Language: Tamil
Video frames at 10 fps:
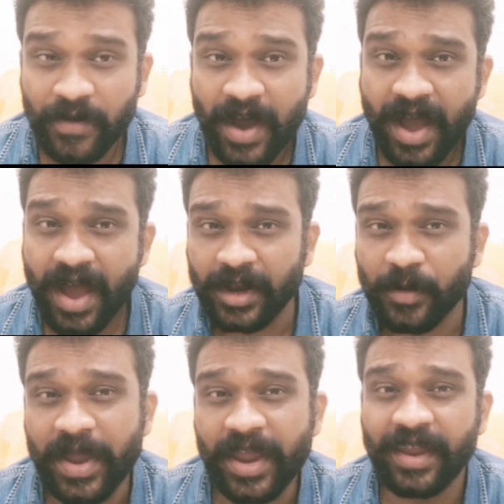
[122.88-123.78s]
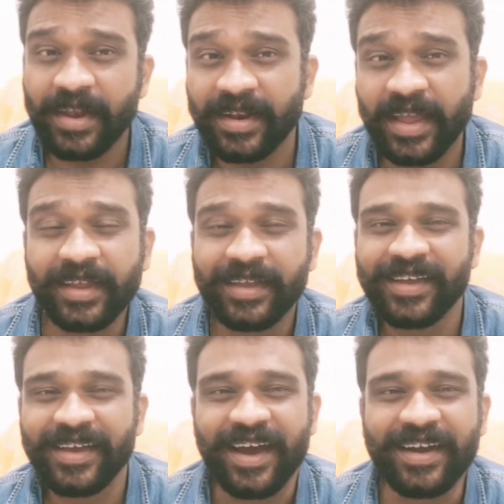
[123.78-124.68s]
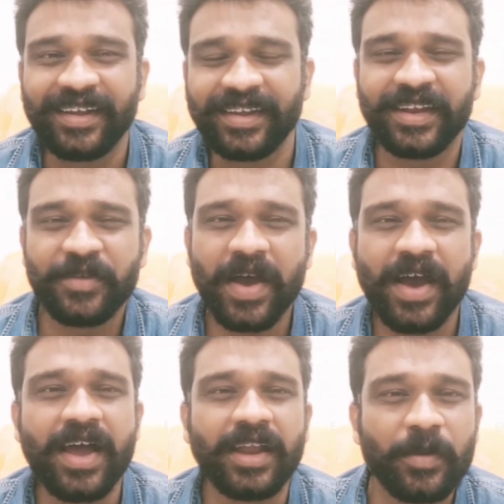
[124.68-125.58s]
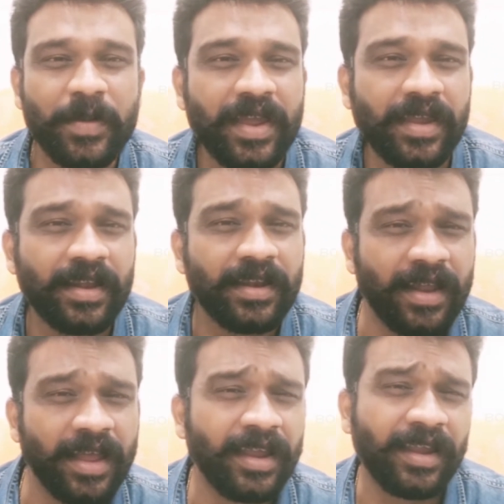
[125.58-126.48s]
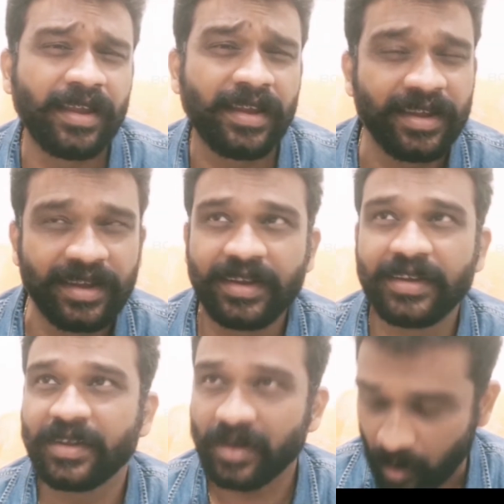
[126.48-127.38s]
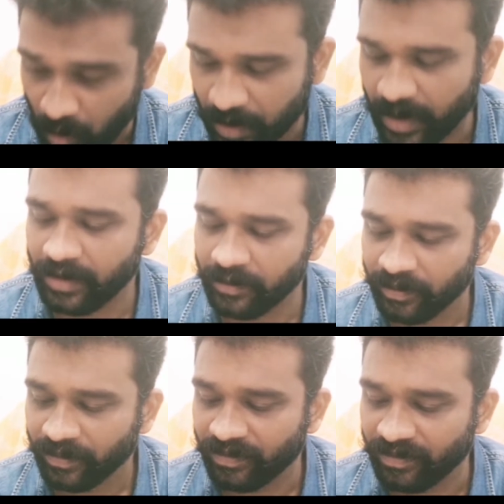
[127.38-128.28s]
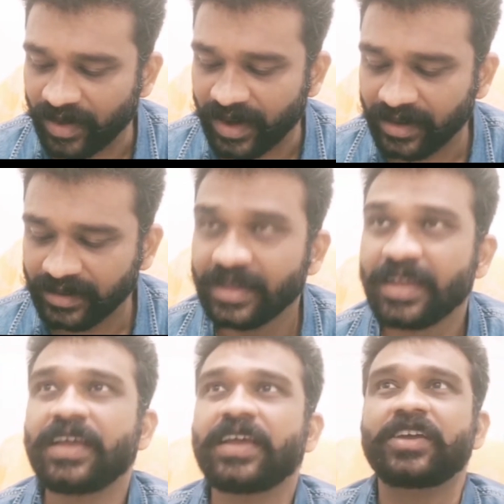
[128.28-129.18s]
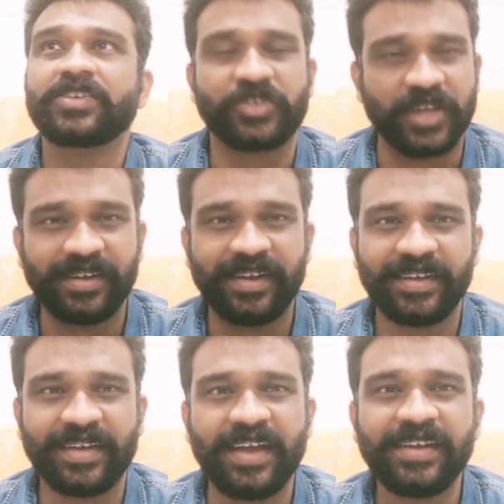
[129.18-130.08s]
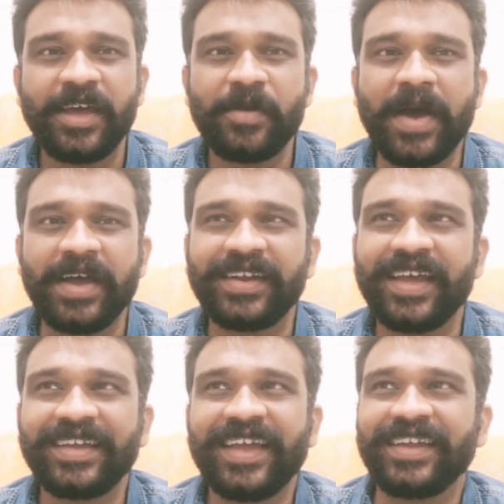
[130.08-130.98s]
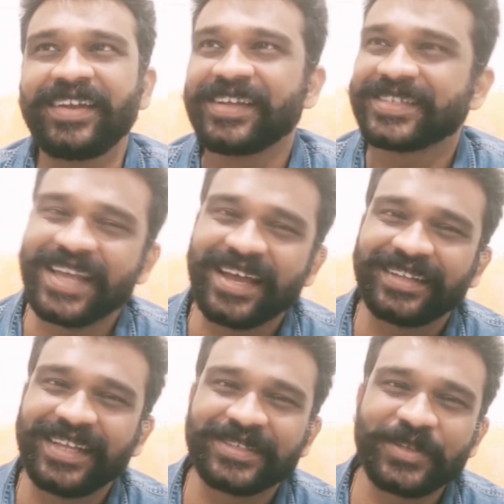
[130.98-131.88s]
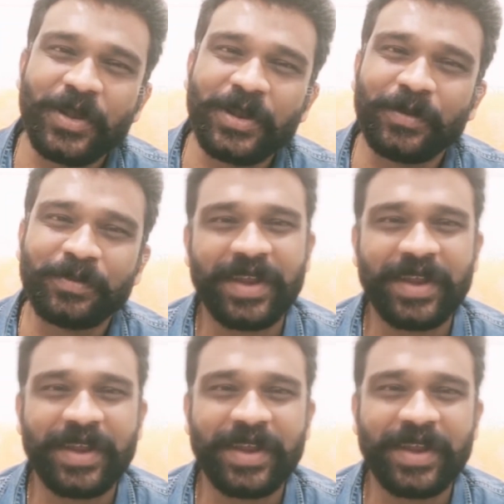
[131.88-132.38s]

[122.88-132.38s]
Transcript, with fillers: பானமே இல்லை அழகினி பானமே இல்லை ஓகே வேற ஜனகன மன என சதி சொல்லும்